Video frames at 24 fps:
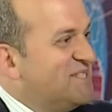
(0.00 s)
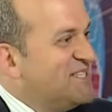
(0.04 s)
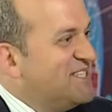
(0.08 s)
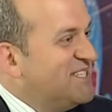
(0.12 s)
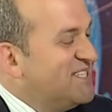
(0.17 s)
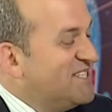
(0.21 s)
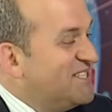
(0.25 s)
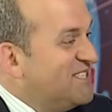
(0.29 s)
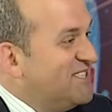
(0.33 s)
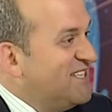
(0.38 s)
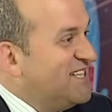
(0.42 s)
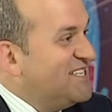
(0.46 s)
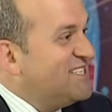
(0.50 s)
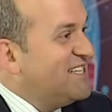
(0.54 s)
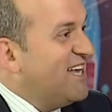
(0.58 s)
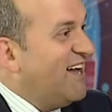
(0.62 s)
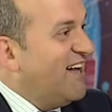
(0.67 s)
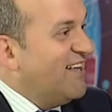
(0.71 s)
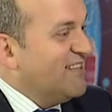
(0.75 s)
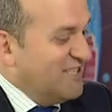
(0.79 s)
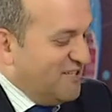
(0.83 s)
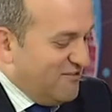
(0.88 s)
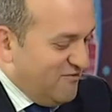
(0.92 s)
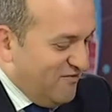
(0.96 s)
şey işin içinde
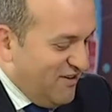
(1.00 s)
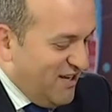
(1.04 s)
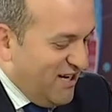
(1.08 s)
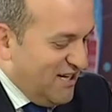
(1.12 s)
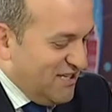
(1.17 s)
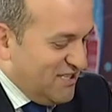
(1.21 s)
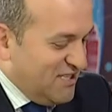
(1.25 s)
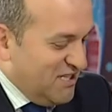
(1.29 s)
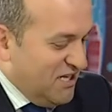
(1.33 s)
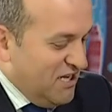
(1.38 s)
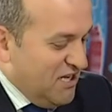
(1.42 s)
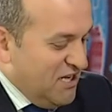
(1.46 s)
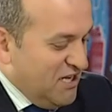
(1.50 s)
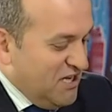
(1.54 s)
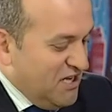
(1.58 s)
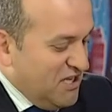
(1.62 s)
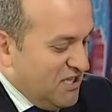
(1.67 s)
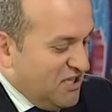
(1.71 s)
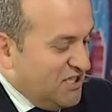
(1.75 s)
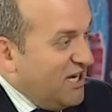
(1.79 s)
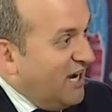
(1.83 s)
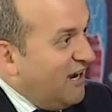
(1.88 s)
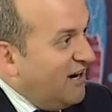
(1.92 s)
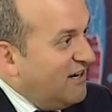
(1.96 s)
sağlık var,
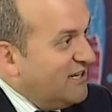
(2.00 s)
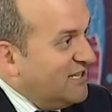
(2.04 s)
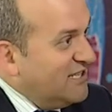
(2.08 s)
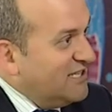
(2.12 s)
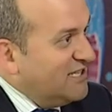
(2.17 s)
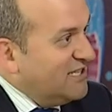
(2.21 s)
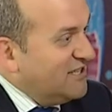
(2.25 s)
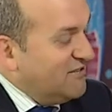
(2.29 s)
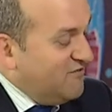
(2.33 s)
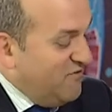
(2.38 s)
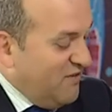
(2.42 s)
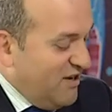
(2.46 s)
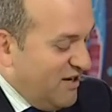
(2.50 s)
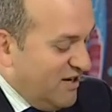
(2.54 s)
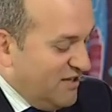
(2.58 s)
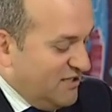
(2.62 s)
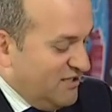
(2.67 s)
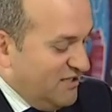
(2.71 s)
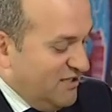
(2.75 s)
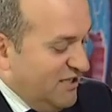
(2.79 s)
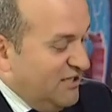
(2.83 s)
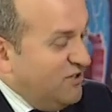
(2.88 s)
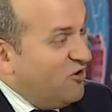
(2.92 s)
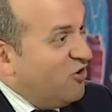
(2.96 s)
karlılık
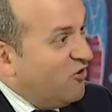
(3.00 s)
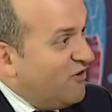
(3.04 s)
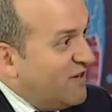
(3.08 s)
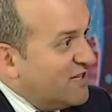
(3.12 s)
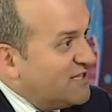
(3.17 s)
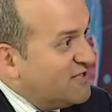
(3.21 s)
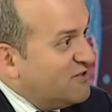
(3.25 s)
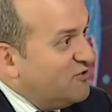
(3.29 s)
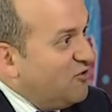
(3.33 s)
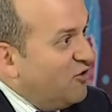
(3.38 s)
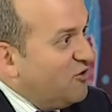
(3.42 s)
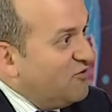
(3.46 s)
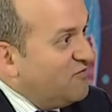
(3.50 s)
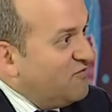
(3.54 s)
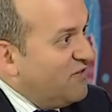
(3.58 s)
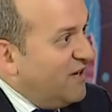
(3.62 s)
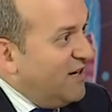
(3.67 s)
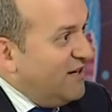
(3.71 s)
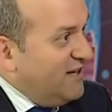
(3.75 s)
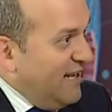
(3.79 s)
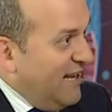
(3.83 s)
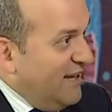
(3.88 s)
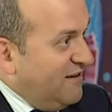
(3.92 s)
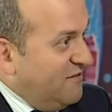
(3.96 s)
var, inovasyon
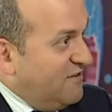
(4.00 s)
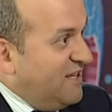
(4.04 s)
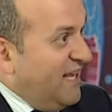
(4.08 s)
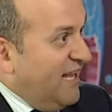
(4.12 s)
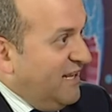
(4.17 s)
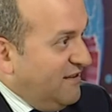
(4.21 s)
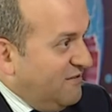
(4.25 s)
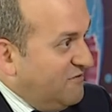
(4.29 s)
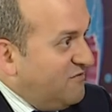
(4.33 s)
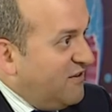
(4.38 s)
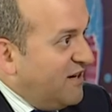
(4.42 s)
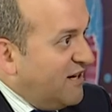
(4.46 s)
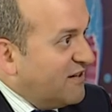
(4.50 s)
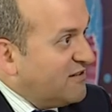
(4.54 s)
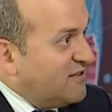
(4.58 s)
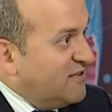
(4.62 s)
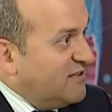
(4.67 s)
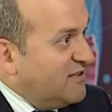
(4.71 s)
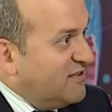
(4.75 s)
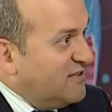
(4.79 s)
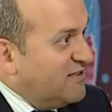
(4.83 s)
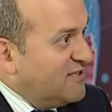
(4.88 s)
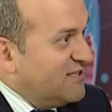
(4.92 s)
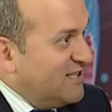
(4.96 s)
var. Yani kendi
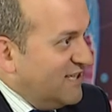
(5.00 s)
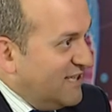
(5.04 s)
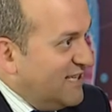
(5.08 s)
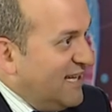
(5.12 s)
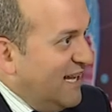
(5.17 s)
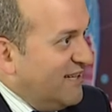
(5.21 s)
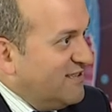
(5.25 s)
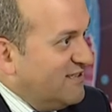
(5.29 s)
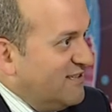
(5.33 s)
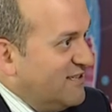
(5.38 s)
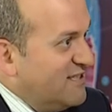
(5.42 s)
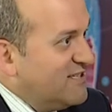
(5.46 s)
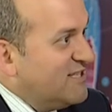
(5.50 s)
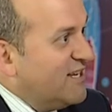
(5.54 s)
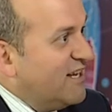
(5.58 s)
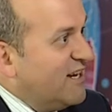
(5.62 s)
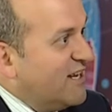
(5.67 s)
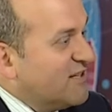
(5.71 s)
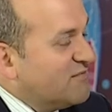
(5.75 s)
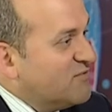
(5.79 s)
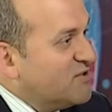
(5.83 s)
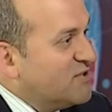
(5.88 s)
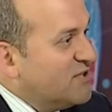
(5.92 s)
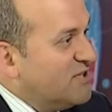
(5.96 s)
farklılığınızı da kendiniz evet.
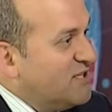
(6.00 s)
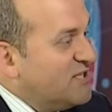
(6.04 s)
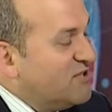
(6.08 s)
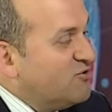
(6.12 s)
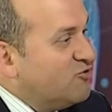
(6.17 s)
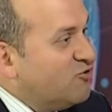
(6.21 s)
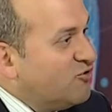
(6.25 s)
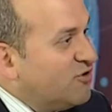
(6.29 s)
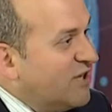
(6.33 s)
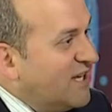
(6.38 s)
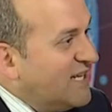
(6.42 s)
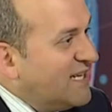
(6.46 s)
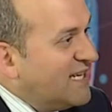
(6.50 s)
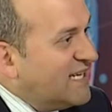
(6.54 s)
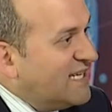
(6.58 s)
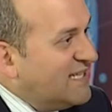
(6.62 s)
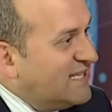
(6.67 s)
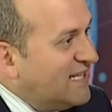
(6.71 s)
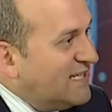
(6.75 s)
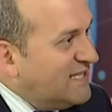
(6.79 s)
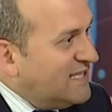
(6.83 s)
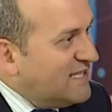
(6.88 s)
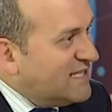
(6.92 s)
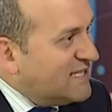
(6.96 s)
yaratmışsınız. Evet. Türkiye'deki
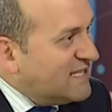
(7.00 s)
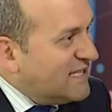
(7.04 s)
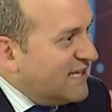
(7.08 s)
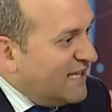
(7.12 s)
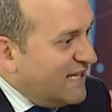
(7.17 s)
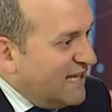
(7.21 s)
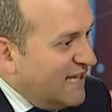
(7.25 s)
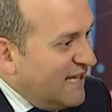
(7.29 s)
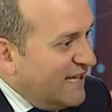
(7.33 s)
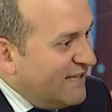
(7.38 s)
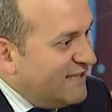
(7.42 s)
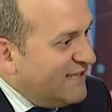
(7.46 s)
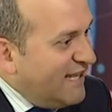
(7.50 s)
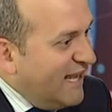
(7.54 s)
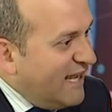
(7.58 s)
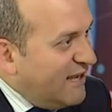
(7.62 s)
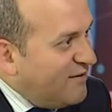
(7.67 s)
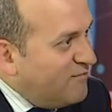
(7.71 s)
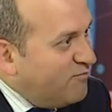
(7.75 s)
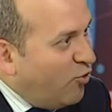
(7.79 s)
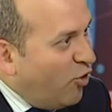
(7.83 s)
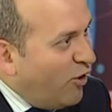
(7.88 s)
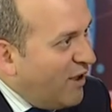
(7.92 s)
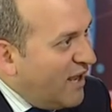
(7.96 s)
dediniz ki
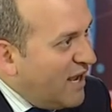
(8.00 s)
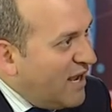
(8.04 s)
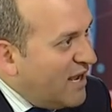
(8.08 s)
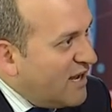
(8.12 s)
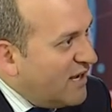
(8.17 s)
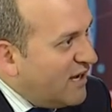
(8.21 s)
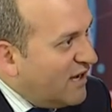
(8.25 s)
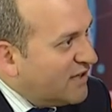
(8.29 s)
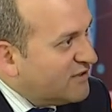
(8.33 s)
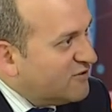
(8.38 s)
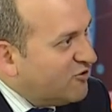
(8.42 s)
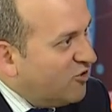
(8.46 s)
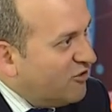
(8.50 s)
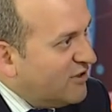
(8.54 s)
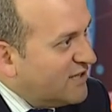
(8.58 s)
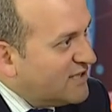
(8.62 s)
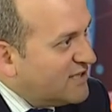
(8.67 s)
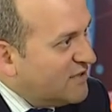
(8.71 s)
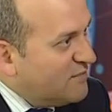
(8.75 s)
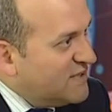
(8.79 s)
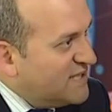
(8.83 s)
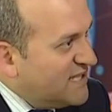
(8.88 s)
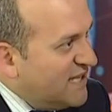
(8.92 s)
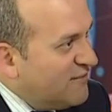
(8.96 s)
tek boya
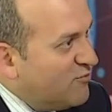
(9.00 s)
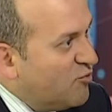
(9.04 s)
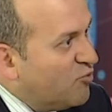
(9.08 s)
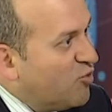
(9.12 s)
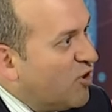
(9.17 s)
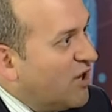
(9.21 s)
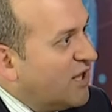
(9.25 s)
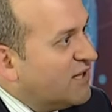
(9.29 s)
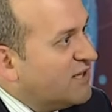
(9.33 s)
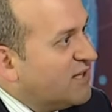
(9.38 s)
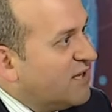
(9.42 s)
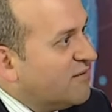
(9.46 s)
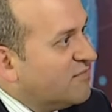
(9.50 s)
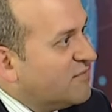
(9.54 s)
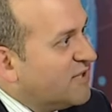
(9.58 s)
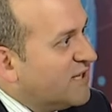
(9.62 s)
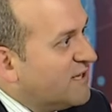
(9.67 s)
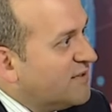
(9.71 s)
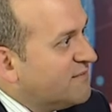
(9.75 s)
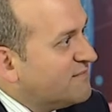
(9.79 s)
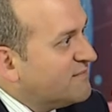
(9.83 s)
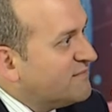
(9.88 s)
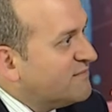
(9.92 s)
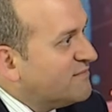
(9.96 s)
atölyesi bizde mi bu anlamda?
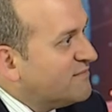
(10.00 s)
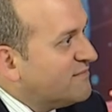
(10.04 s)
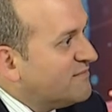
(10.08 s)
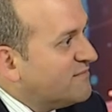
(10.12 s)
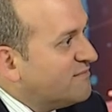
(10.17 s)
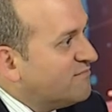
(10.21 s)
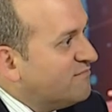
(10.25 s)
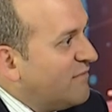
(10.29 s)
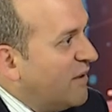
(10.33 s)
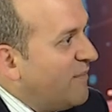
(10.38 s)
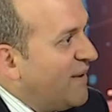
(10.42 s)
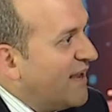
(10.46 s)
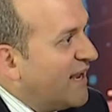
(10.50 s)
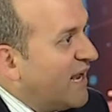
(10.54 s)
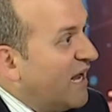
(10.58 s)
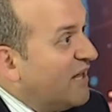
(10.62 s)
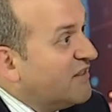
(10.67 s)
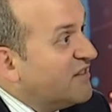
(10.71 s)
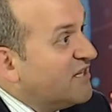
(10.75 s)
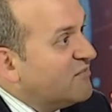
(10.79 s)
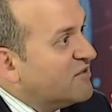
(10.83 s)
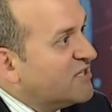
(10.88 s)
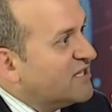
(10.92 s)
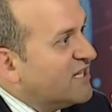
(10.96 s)
Bebek
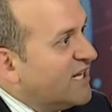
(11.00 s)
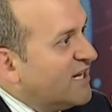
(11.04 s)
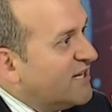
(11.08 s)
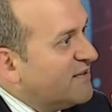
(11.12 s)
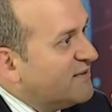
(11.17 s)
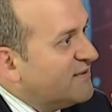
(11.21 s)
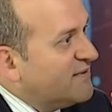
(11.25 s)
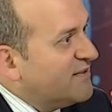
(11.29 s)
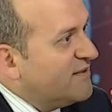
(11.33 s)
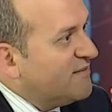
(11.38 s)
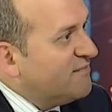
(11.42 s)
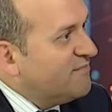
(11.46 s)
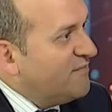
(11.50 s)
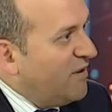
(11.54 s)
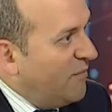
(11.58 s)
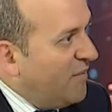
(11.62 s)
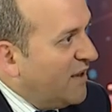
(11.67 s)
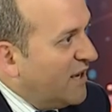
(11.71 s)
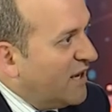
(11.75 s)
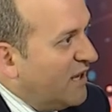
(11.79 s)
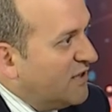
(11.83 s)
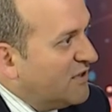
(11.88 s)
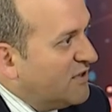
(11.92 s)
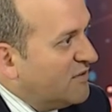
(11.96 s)
mobilyası bebek bizde. Evet.
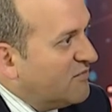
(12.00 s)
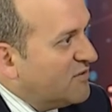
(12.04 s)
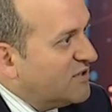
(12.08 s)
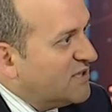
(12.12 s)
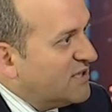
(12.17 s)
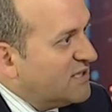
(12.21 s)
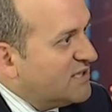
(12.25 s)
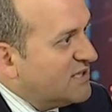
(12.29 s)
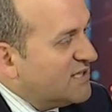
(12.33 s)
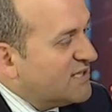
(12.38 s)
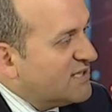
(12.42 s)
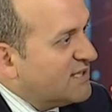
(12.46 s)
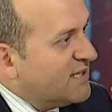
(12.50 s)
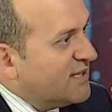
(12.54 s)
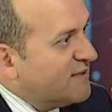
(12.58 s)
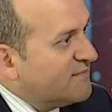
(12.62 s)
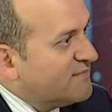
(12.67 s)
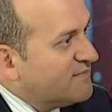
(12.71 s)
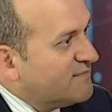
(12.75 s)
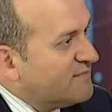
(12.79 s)
Bebek anlamında Bo boya sizde. hattı